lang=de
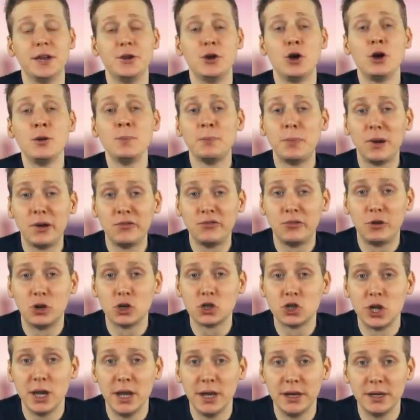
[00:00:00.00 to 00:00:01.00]
da noch ein paar
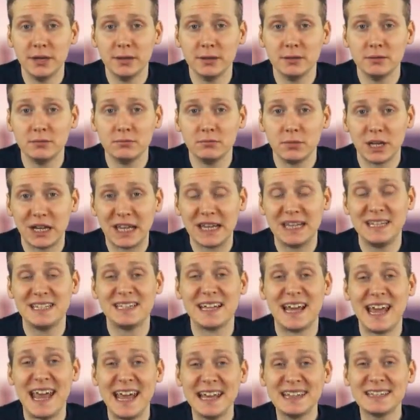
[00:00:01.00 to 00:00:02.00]
Vorschläge.
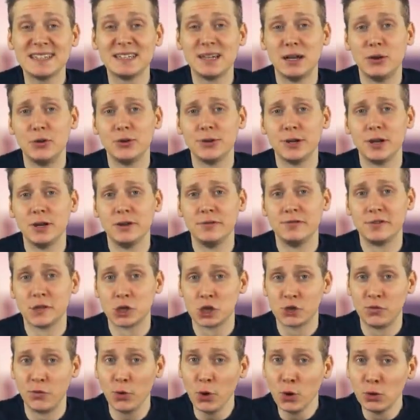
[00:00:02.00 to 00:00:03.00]
Rechter Hetzer oder
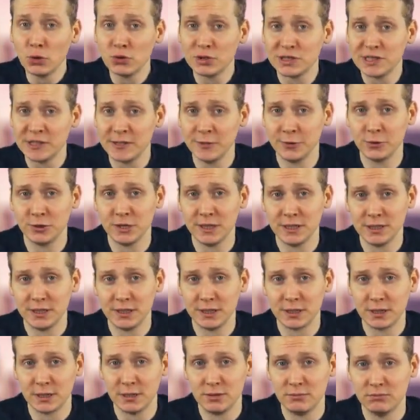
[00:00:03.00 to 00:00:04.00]

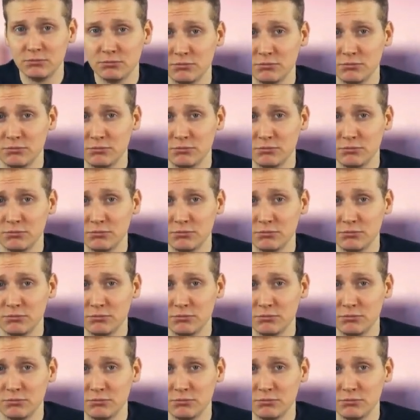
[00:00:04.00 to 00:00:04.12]
Verschwörungstheoretiker.